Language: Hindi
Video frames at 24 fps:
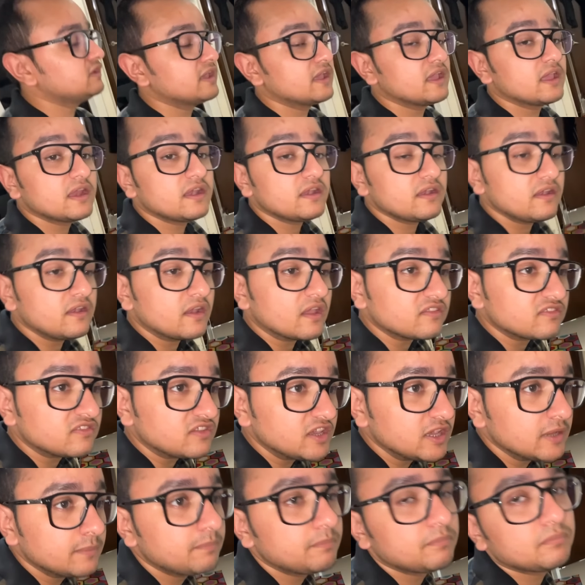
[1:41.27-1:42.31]
ये
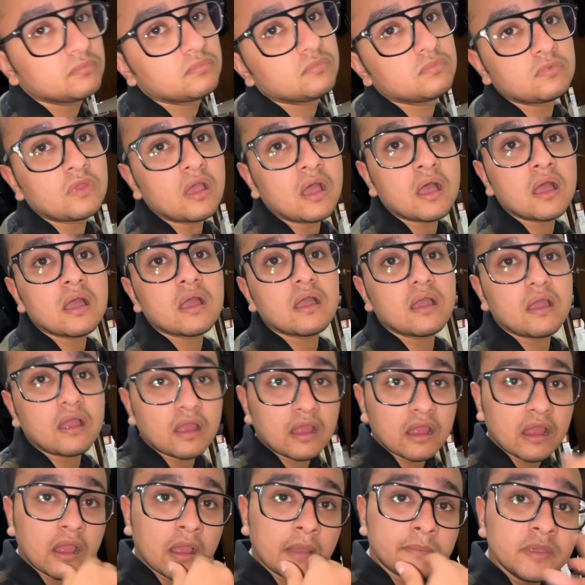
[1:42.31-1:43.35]
नसीब था हाँ।
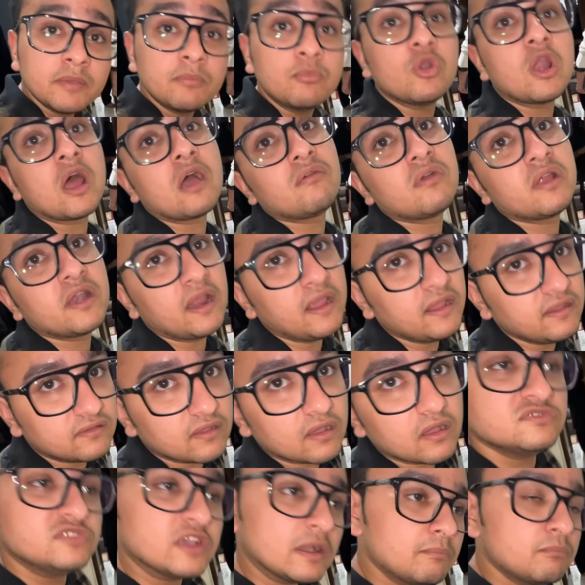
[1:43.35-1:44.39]
अभी बुलावा नहीं
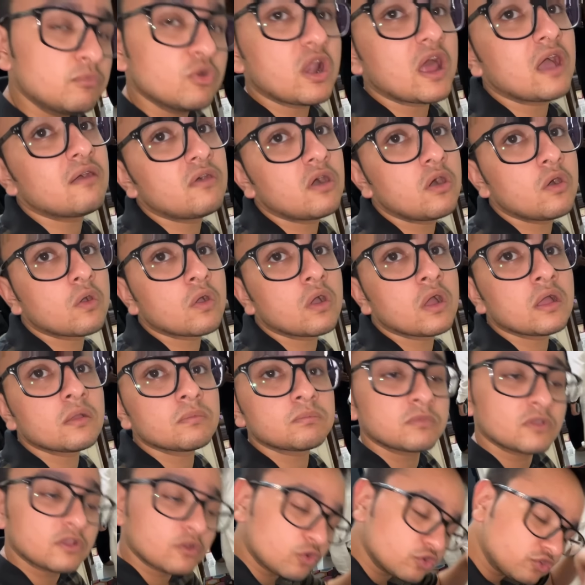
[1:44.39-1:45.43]
था जब बुलावा होगा
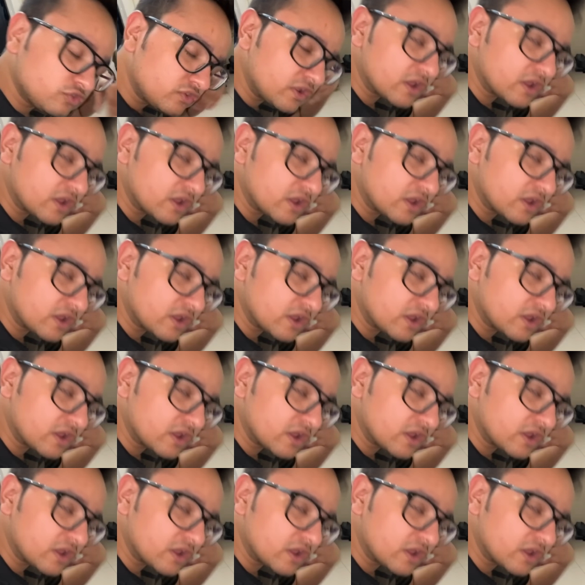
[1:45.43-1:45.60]
कुछ